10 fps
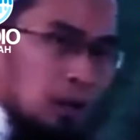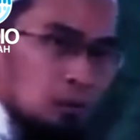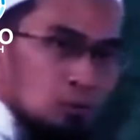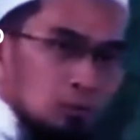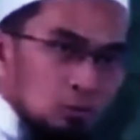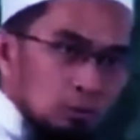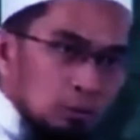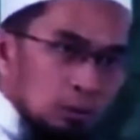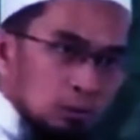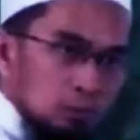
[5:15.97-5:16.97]
lakum
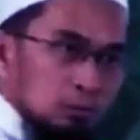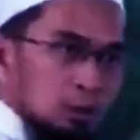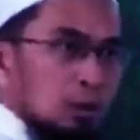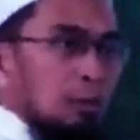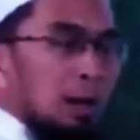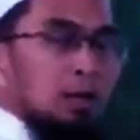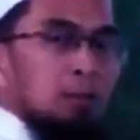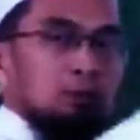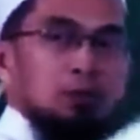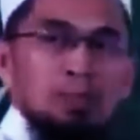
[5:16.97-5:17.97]
dhunubakum. Maka
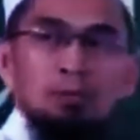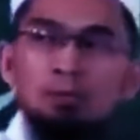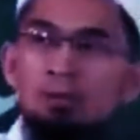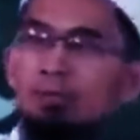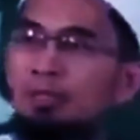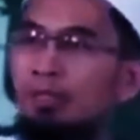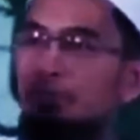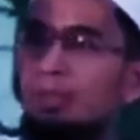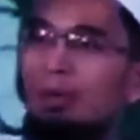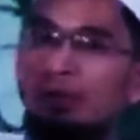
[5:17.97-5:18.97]
yang pertama Allah
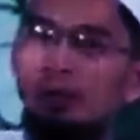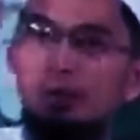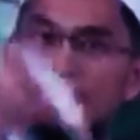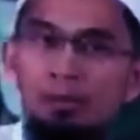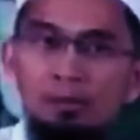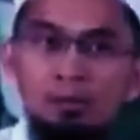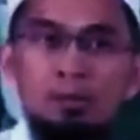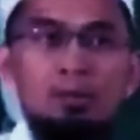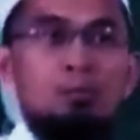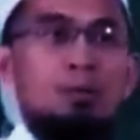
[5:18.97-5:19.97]
berikan pada orang ini
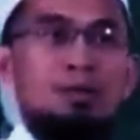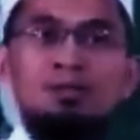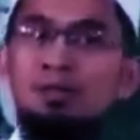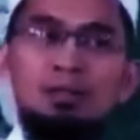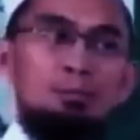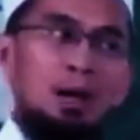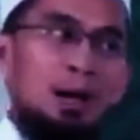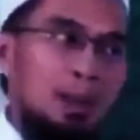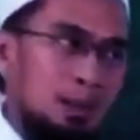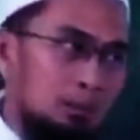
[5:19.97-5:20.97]
bukan sekedar
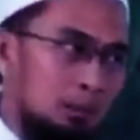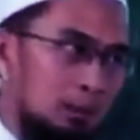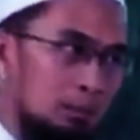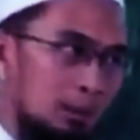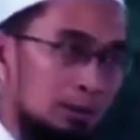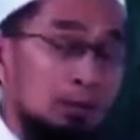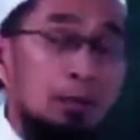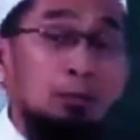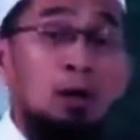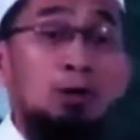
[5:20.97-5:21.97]
pahala yang berlipat,
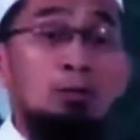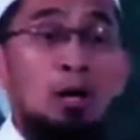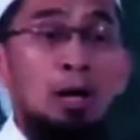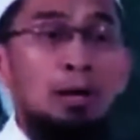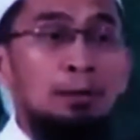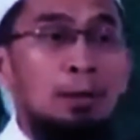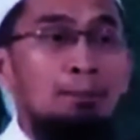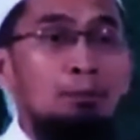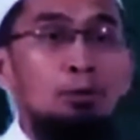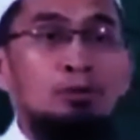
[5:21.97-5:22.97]
tapi Allah akan
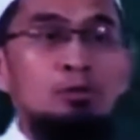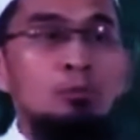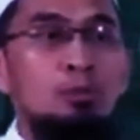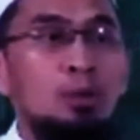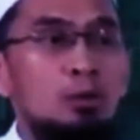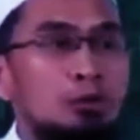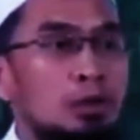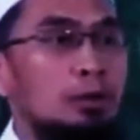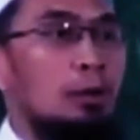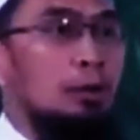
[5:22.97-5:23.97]
ampuni semua
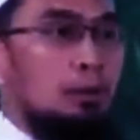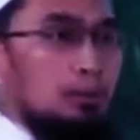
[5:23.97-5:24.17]
dosanya.